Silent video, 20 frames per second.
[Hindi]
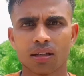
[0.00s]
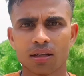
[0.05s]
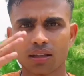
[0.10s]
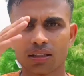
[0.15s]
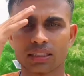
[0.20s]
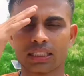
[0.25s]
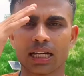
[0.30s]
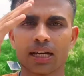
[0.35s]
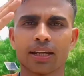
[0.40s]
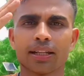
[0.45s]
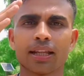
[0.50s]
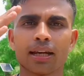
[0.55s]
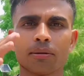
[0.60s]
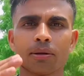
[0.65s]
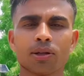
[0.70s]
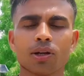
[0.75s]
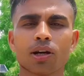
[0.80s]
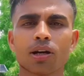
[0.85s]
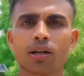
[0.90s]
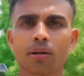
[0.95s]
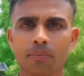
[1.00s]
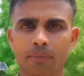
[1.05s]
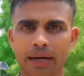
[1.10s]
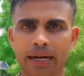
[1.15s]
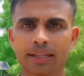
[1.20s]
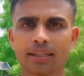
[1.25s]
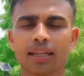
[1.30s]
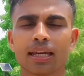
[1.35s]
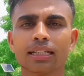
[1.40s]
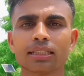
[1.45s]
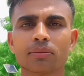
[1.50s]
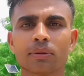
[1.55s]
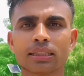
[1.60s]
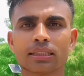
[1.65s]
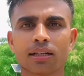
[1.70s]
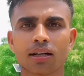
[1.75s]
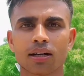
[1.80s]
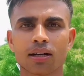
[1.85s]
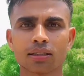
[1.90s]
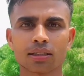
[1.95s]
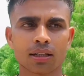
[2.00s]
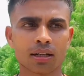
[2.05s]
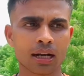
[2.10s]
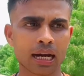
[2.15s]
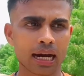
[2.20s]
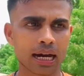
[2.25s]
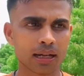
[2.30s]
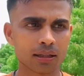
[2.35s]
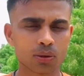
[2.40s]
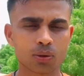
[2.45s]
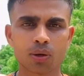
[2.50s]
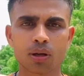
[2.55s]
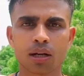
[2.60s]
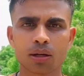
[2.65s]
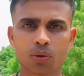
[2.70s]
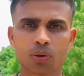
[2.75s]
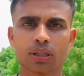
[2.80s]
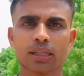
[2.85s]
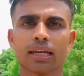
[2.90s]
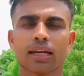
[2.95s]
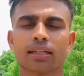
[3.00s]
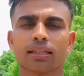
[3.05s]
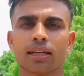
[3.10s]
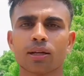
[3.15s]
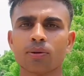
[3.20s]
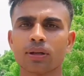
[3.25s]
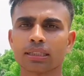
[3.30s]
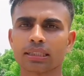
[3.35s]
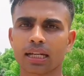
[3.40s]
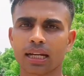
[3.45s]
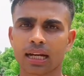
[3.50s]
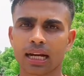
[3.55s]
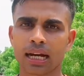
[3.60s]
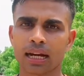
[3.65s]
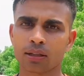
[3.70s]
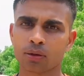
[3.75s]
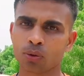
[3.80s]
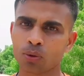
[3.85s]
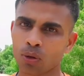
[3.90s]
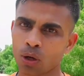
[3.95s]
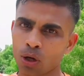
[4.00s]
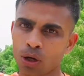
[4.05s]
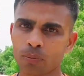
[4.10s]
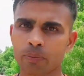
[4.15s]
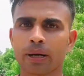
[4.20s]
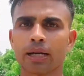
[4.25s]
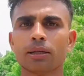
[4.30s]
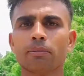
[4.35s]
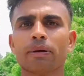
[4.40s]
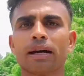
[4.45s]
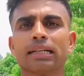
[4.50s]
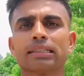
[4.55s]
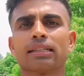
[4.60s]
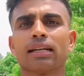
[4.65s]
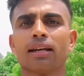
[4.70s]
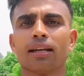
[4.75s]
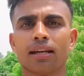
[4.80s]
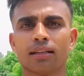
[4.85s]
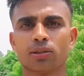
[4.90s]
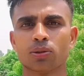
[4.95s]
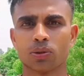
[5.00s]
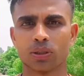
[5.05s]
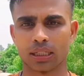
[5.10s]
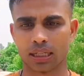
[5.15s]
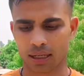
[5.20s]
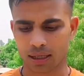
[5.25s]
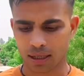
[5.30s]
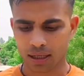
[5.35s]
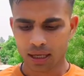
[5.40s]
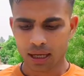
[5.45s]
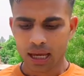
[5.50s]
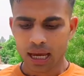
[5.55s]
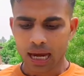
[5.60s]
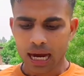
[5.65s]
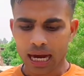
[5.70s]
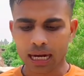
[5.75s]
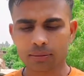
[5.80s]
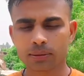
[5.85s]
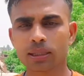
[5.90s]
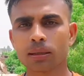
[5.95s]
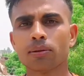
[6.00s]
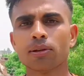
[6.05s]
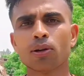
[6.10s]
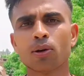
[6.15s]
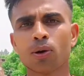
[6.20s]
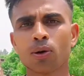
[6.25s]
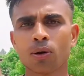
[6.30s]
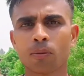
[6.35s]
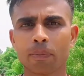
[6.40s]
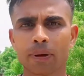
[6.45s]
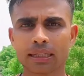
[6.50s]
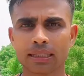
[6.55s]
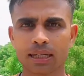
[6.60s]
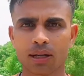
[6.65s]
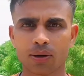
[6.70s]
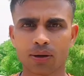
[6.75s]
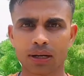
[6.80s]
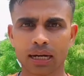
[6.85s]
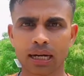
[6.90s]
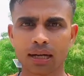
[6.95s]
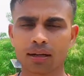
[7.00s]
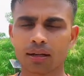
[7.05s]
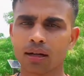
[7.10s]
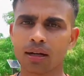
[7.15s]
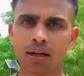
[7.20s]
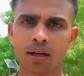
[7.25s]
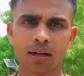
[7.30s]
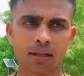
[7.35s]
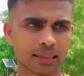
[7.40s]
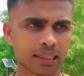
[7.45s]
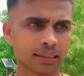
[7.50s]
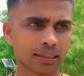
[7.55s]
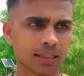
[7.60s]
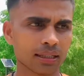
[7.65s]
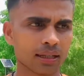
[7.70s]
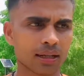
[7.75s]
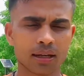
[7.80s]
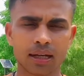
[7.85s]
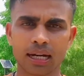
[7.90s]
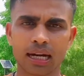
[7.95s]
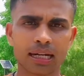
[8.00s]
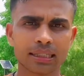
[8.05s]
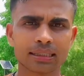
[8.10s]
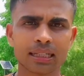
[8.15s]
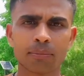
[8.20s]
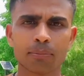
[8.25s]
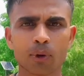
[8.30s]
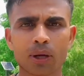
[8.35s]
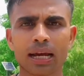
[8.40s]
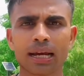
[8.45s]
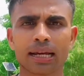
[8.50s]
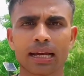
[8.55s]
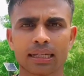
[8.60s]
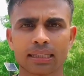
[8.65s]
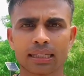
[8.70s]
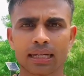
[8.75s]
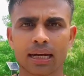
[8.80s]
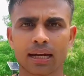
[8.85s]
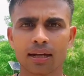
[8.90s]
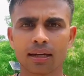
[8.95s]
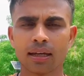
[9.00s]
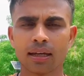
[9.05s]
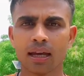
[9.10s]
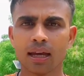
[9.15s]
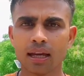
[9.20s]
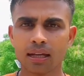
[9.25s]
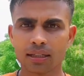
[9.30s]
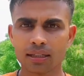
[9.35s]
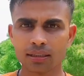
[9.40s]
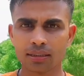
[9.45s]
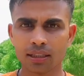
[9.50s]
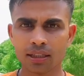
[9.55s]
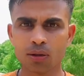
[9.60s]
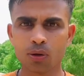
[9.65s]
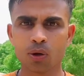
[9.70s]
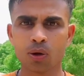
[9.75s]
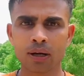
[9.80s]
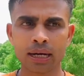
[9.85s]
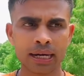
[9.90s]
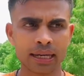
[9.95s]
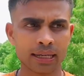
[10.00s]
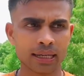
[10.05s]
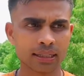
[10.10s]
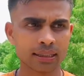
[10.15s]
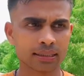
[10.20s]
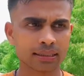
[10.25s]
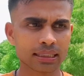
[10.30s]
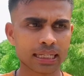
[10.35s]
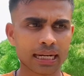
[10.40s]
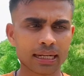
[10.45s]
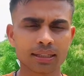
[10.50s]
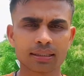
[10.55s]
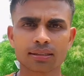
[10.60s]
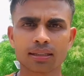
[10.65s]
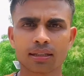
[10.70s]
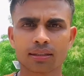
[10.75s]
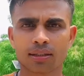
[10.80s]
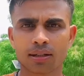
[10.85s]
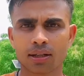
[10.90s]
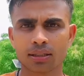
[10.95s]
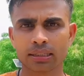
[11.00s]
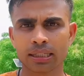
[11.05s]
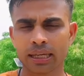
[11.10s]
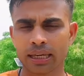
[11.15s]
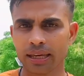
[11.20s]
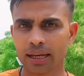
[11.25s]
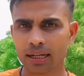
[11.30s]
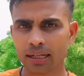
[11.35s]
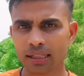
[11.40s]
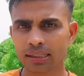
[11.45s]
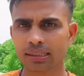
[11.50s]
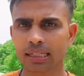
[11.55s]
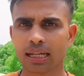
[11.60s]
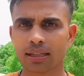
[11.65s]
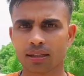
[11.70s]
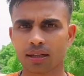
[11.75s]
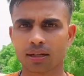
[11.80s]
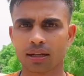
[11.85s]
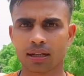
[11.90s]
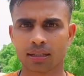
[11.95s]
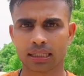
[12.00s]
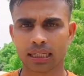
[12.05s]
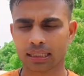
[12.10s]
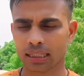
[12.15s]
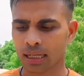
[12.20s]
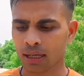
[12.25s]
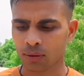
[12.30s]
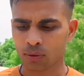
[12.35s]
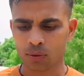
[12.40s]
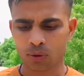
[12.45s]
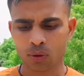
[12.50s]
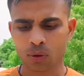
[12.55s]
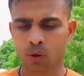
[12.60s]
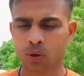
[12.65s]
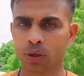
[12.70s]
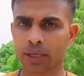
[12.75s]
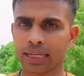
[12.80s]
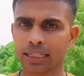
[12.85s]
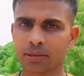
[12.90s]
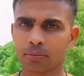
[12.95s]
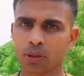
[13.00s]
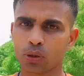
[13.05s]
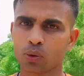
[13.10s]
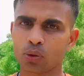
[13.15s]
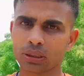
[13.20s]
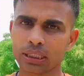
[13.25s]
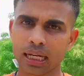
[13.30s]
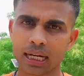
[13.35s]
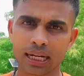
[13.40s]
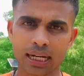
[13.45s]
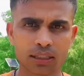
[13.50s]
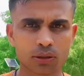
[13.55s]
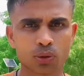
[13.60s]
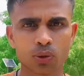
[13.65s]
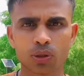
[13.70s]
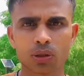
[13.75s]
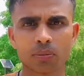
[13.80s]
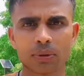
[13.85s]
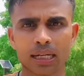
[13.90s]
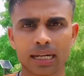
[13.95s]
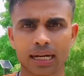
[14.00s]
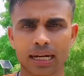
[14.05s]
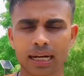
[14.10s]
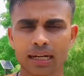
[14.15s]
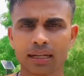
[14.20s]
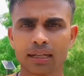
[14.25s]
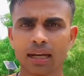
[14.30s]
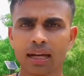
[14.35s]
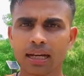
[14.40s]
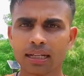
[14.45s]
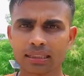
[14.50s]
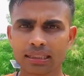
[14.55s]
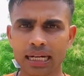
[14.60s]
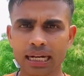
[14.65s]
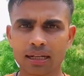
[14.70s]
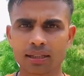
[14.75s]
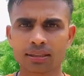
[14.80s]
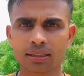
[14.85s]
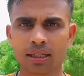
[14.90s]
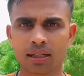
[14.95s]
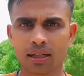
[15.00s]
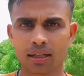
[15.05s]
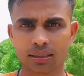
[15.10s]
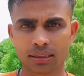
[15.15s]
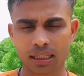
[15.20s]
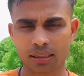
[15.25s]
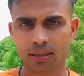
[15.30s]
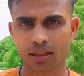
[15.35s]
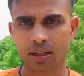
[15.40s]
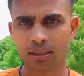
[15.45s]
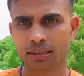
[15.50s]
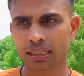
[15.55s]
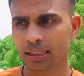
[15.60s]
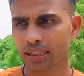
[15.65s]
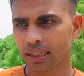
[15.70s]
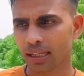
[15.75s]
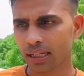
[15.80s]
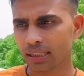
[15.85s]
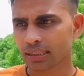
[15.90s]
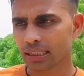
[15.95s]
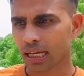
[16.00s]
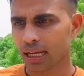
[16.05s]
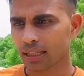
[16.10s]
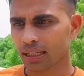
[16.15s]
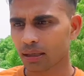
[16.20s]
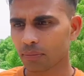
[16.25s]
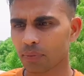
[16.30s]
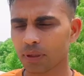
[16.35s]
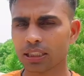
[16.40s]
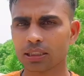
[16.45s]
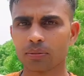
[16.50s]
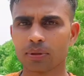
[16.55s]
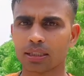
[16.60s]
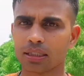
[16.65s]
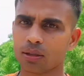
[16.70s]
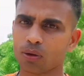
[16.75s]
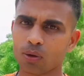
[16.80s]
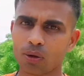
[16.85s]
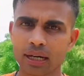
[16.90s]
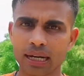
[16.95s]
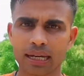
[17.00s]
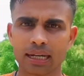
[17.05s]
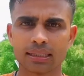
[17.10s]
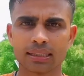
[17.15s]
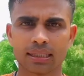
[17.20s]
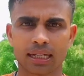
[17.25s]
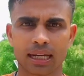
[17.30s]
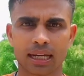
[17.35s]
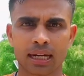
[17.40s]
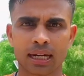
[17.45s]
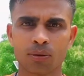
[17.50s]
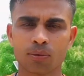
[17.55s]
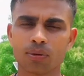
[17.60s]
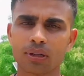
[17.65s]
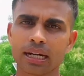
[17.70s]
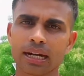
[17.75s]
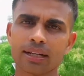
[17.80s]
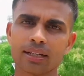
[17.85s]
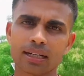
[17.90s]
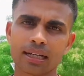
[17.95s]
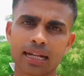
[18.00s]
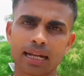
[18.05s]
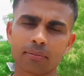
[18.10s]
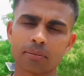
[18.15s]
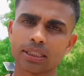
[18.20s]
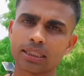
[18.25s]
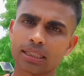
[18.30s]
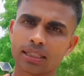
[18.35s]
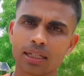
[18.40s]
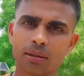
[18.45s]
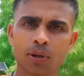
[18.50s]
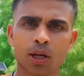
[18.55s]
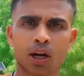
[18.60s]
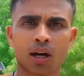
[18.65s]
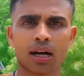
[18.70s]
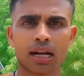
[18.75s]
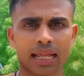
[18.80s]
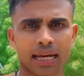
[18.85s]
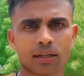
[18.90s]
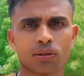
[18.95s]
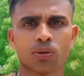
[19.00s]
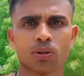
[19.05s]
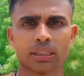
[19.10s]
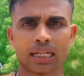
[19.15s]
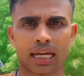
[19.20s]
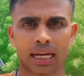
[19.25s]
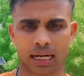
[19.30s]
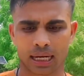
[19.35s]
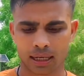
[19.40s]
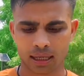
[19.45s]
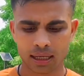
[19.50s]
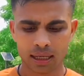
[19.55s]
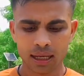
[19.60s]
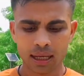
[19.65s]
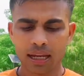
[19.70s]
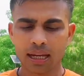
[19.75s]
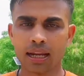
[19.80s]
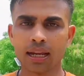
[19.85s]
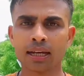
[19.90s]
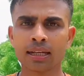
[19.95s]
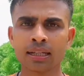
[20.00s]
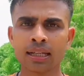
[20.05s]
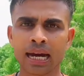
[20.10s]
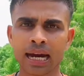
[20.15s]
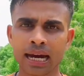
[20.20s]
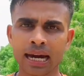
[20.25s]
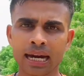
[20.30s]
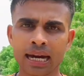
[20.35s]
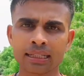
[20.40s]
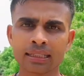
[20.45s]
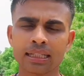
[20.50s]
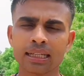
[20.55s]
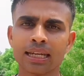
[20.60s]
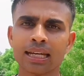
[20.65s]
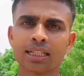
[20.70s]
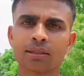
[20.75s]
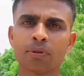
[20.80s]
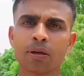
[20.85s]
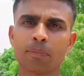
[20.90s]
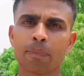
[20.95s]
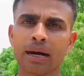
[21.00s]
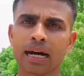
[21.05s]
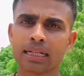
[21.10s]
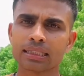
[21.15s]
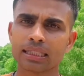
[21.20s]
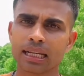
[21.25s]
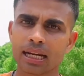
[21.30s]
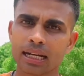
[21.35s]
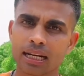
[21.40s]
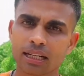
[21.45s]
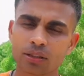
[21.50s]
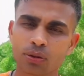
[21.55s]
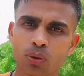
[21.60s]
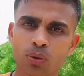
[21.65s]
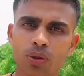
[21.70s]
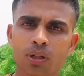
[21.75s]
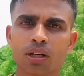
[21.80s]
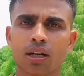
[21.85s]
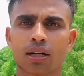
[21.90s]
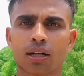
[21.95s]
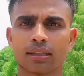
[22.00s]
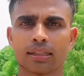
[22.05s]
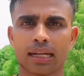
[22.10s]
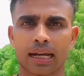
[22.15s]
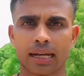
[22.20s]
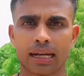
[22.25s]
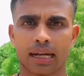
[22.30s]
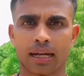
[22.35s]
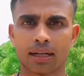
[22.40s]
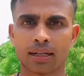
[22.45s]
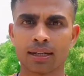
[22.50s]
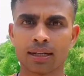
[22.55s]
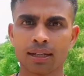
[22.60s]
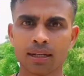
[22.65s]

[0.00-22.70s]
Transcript: जय हिंद एवरीवन भाई देश में जगह जगह आंदोलन को देखते हुए सरकार दो और बड़ी फैसले ले चुकी है आप सभी लोगों को पता होगा कल जैसे ऐसा बोला गया था कि जिन लोगों का एज साढ़े सत्रह से इक्कीस साल तक लगता था उन लोगों को एज में दो साल का छूट मिलेगा साढ़े से सत्रह से तेईस साल के बीच में जिन लोगों का एज रहेगा उनका इंडियन आर्मी जीडी में ऑनलाइन हो जाएगा लेकिन आज एज में पाँच साल का छूट कर दिया गया गृह